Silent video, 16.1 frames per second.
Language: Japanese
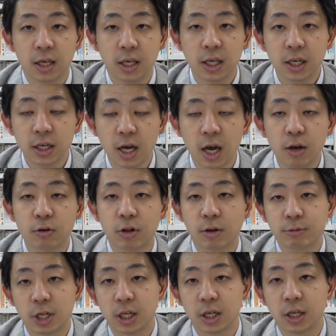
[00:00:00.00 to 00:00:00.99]
1回の
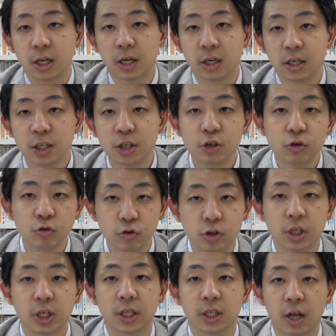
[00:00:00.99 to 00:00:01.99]
鍋で2種類